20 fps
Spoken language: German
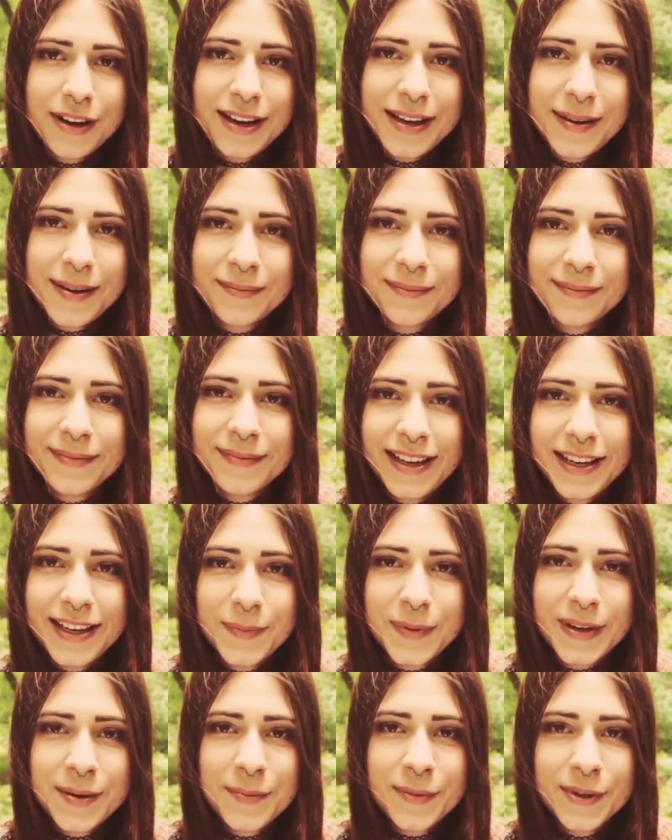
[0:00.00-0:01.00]
ihr Lieben,
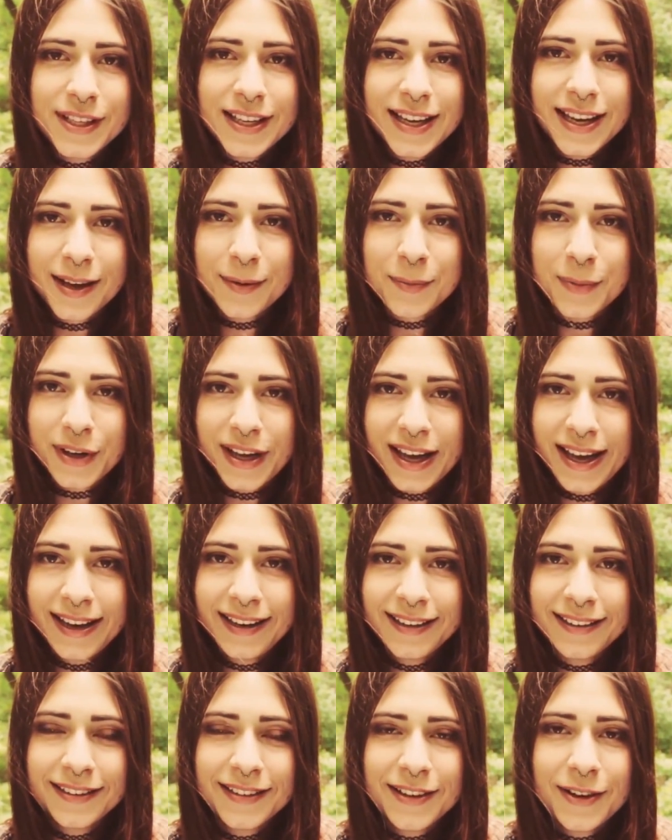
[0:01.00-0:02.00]
ich bin die Musikerin
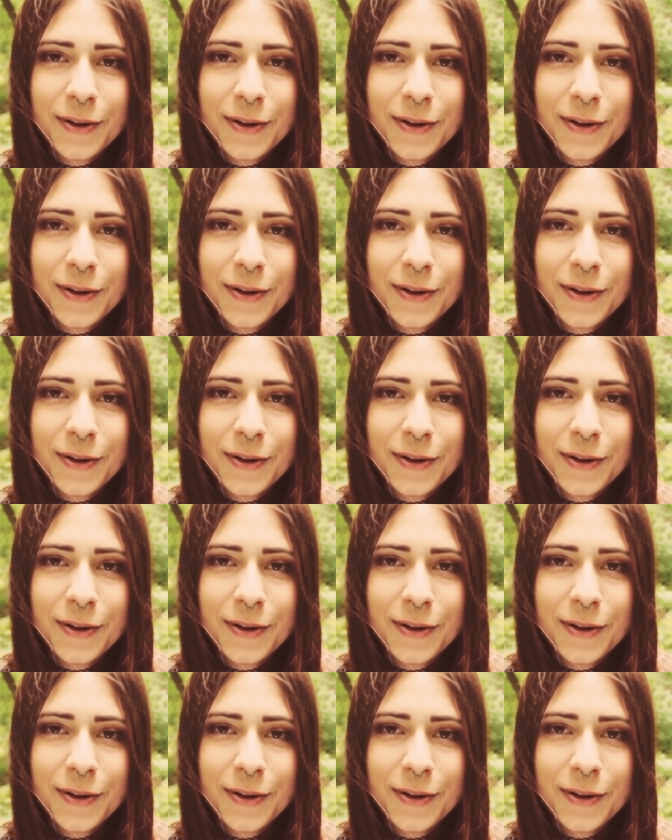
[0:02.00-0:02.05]
Morgane